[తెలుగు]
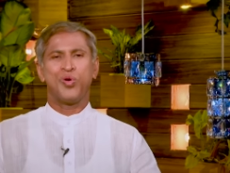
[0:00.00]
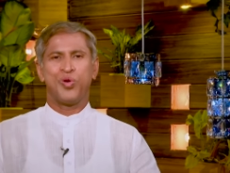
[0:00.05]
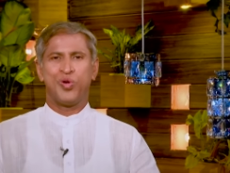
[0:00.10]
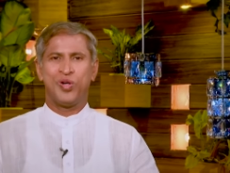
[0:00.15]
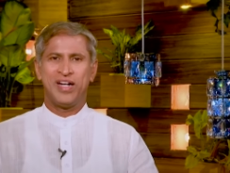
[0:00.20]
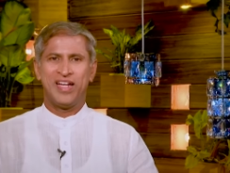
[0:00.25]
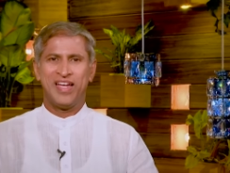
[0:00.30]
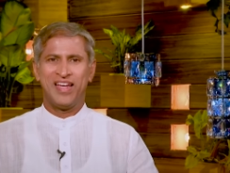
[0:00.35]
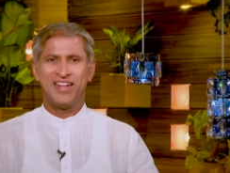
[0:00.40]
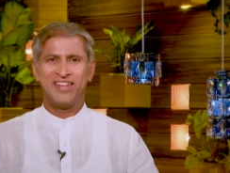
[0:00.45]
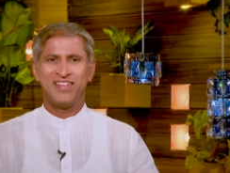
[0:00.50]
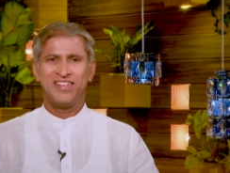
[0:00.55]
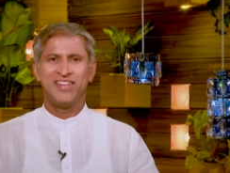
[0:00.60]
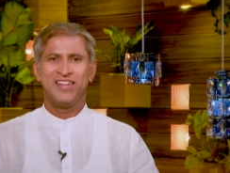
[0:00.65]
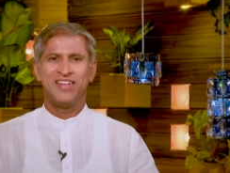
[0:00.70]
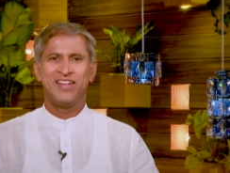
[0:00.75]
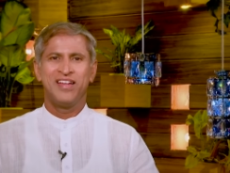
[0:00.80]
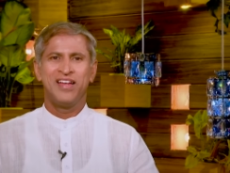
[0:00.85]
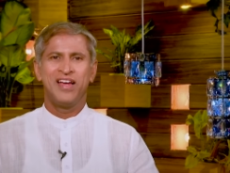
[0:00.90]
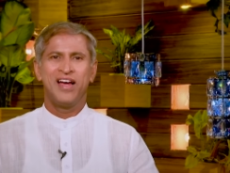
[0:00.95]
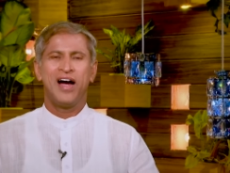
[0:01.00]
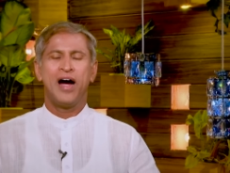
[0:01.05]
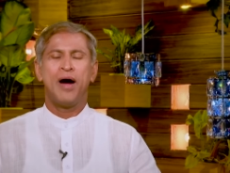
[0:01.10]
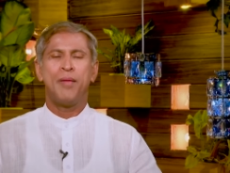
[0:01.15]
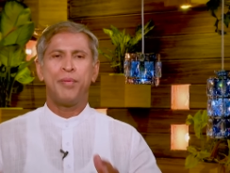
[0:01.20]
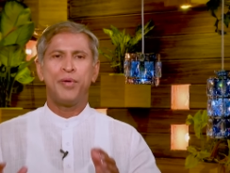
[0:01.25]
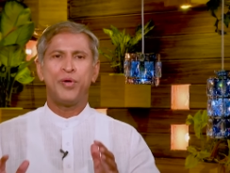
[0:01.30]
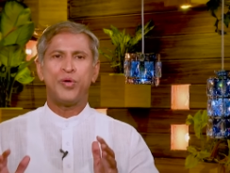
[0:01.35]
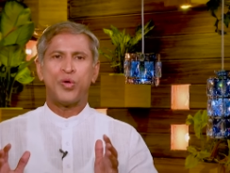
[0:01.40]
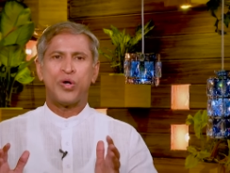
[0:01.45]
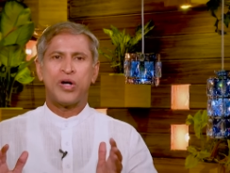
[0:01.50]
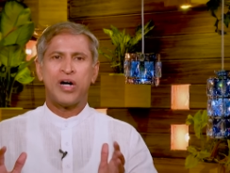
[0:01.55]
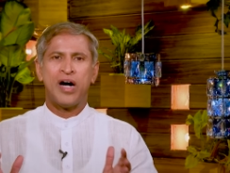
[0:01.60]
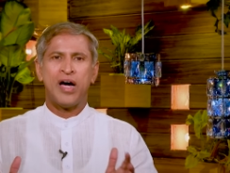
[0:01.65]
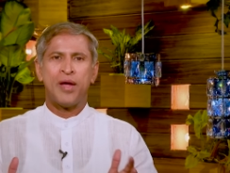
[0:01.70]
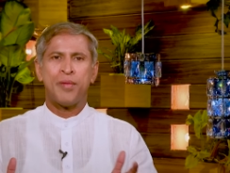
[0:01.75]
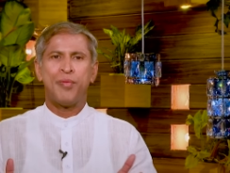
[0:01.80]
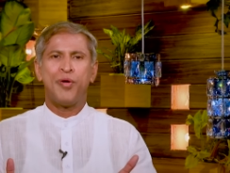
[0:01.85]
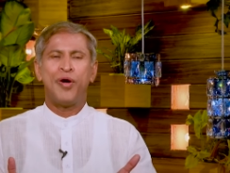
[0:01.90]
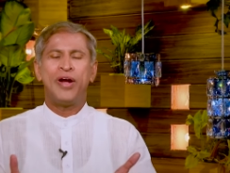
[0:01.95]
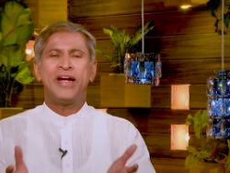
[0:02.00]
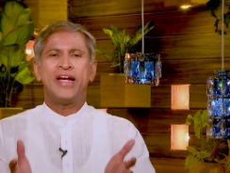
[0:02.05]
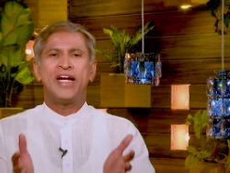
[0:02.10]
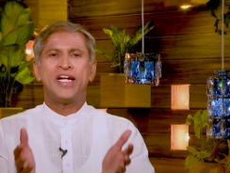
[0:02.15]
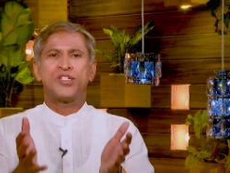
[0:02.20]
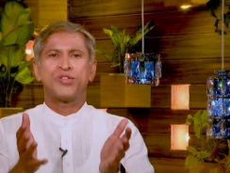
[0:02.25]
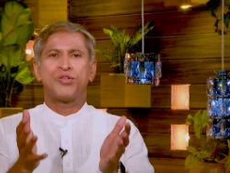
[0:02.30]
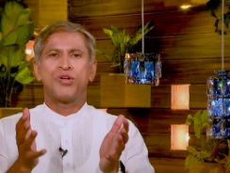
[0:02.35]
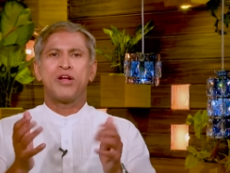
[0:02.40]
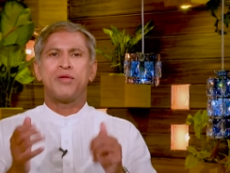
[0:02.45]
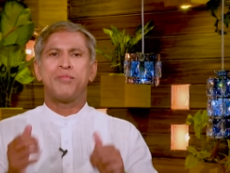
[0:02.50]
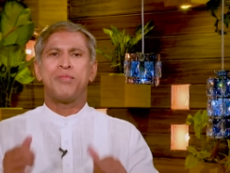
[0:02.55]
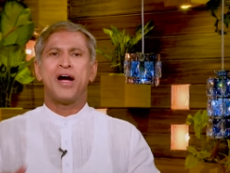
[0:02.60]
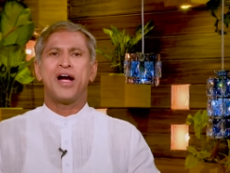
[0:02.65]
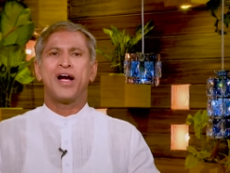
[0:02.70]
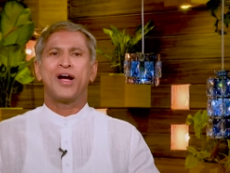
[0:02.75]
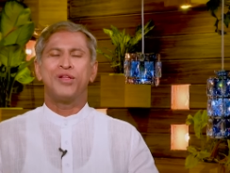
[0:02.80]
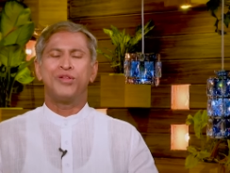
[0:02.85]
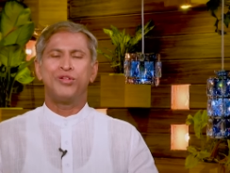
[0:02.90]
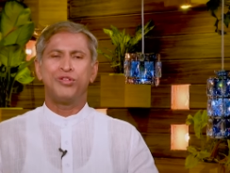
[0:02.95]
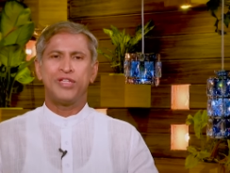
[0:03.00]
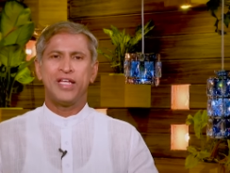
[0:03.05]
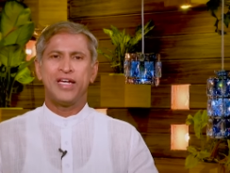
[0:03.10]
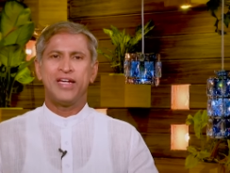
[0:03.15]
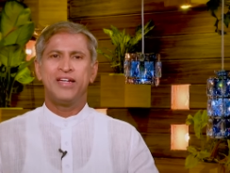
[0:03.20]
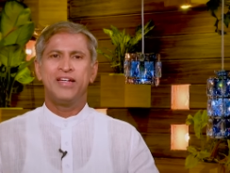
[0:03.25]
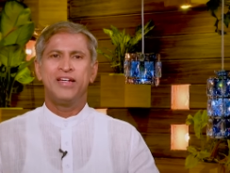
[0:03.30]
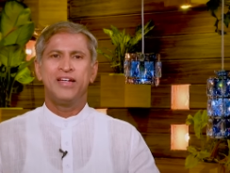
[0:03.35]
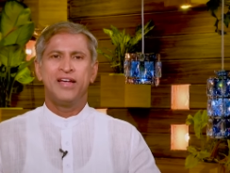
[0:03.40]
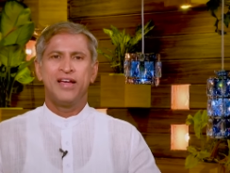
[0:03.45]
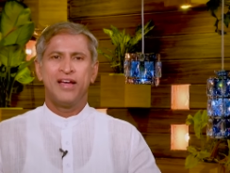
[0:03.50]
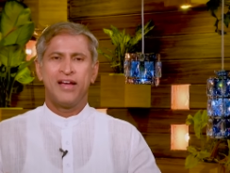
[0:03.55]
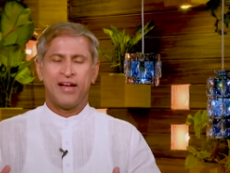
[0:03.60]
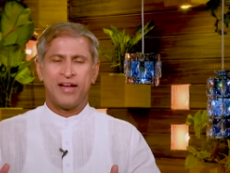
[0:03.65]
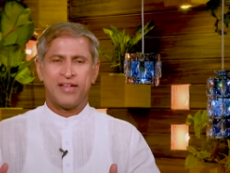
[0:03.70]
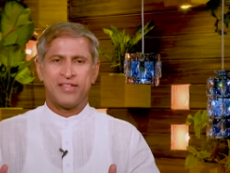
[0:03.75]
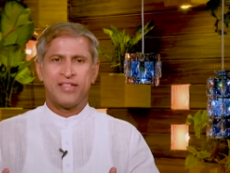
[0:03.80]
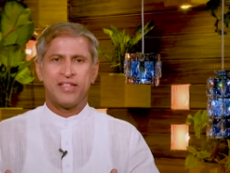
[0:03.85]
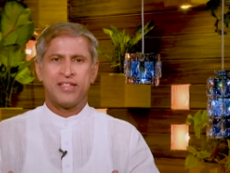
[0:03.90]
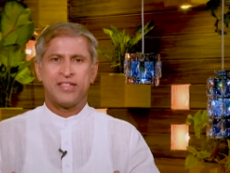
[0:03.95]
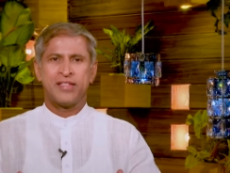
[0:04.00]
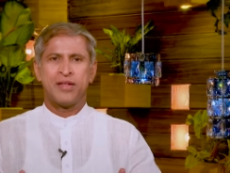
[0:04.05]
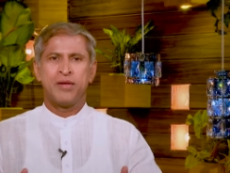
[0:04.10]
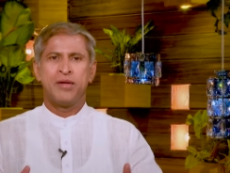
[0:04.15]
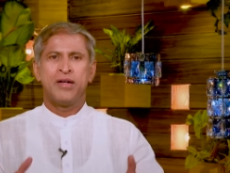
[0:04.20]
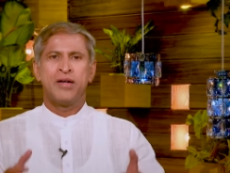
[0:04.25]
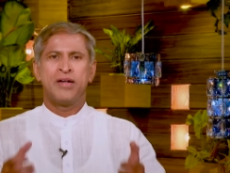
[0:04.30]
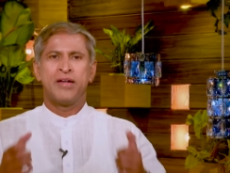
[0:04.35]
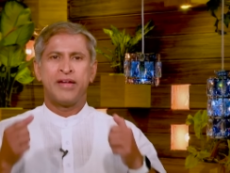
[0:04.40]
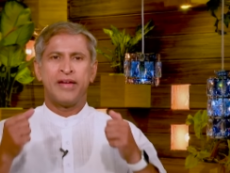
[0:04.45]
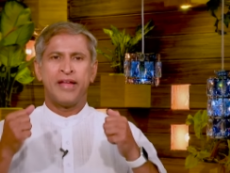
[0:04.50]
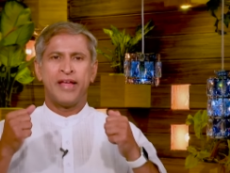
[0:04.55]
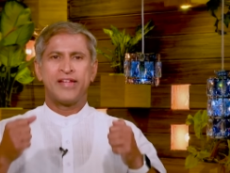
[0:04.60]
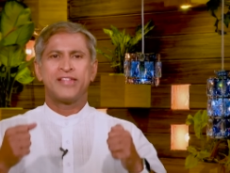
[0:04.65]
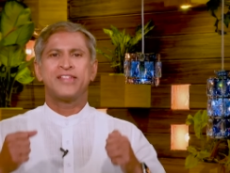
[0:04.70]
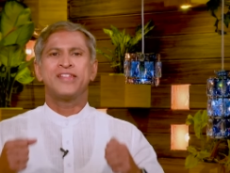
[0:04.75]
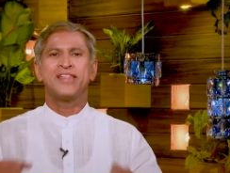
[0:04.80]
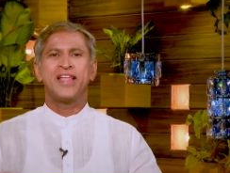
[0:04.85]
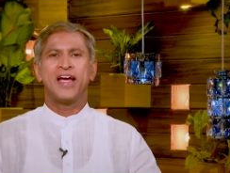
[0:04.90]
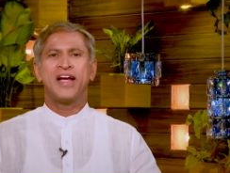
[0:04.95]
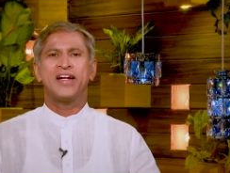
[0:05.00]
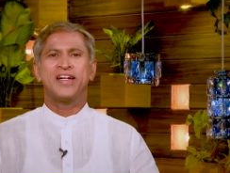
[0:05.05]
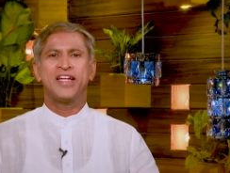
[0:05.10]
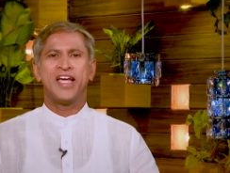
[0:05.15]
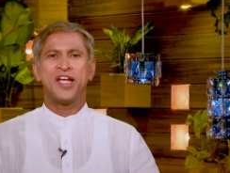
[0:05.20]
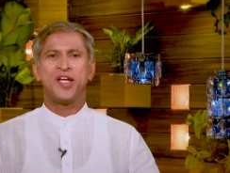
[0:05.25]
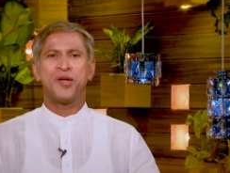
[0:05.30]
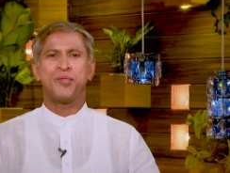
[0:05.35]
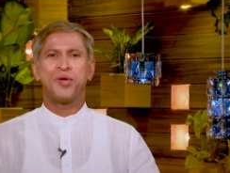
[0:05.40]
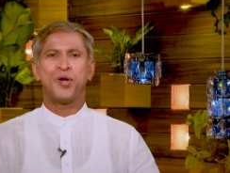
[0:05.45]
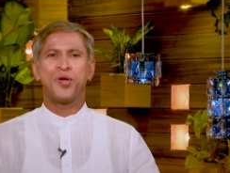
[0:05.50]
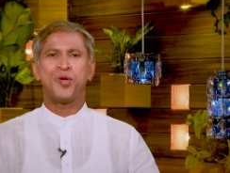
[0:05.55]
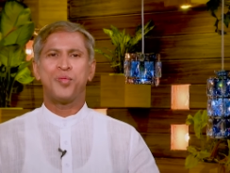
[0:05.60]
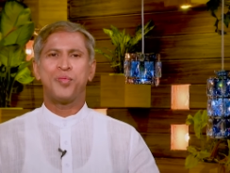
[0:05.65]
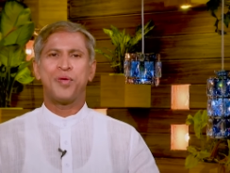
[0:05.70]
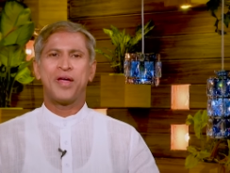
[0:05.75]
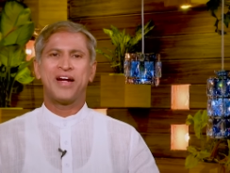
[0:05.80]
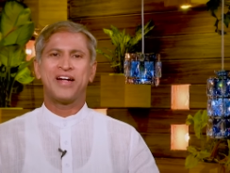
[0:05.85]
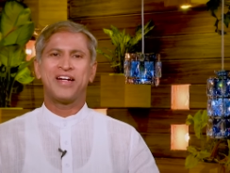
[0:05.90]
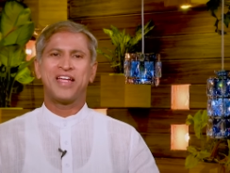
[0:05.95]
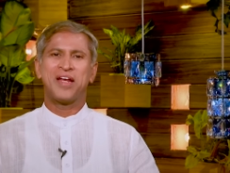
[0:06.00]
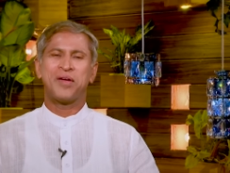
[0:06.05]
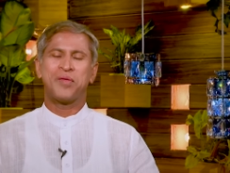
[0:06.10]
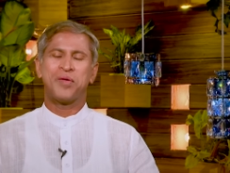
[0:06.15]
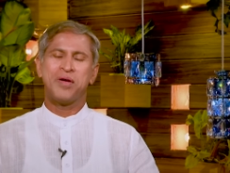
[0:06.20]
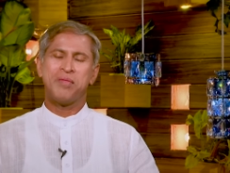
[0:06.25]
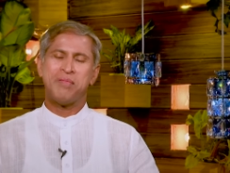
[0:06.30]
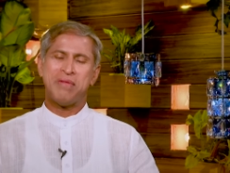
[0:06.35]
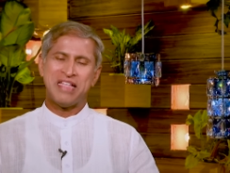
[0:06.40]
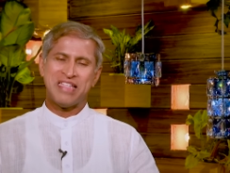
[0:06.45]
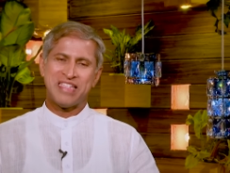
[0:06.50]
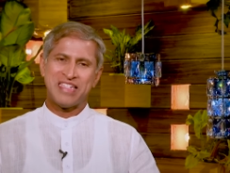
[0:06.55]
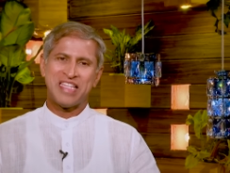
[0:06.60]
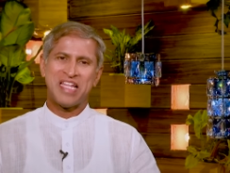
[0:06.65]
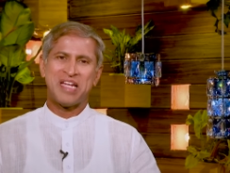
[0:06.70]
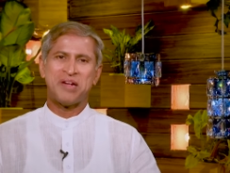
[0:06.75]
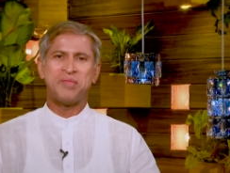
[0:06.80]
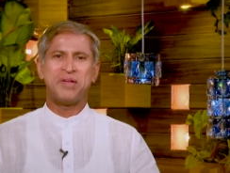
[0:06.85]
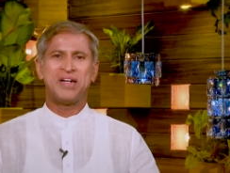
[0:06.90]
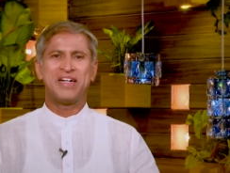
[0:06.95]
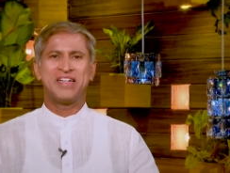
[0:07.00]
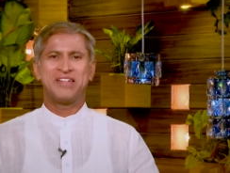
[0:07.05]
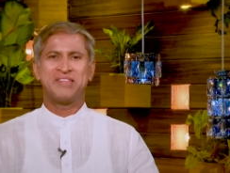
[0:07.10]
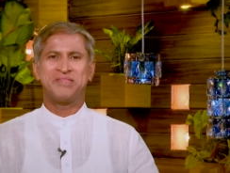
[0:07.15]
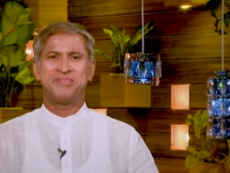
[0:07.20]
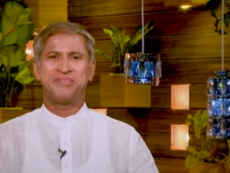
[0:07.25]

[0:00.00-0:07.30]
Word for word: కూర ఉండాలి అప్పుడు కార్బోహైడ్రేట్స్ కూడా బాగా అందుతాయి కాస్త నీరసం తగ్గటానికి బరువు పెరగటానికి కూడా మంచిదన్నమాట